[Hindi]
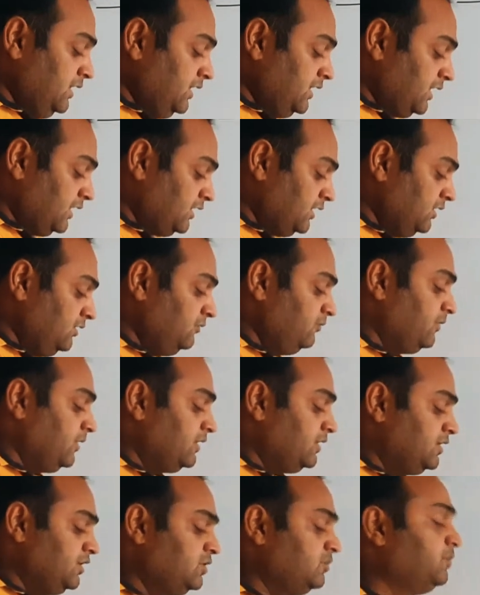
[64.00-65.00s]
इंडक्टिव
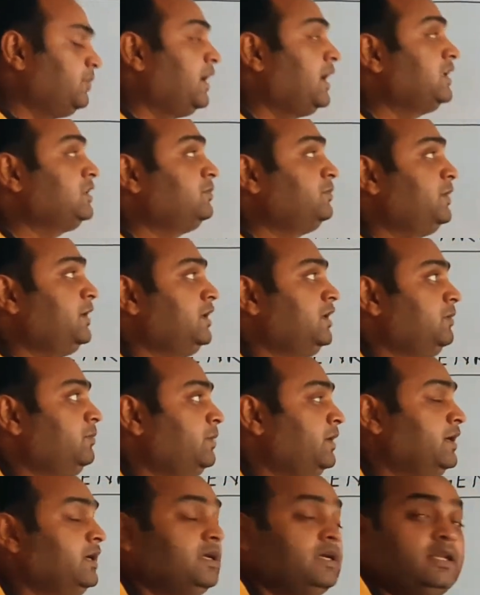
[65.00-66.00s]
इफेक्ट किस बात पे
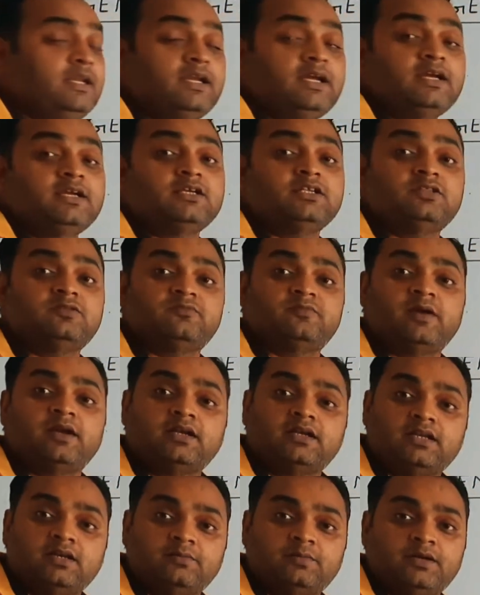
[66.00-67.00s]
डिपेंड करेगा किस
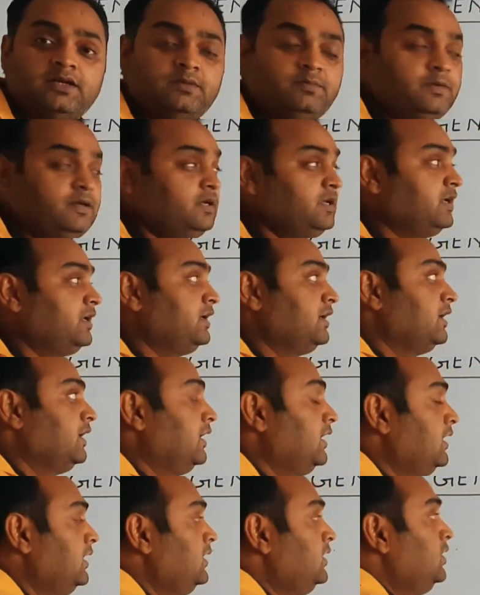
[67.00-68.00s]
फैक्टर पे डिपेंड करेगा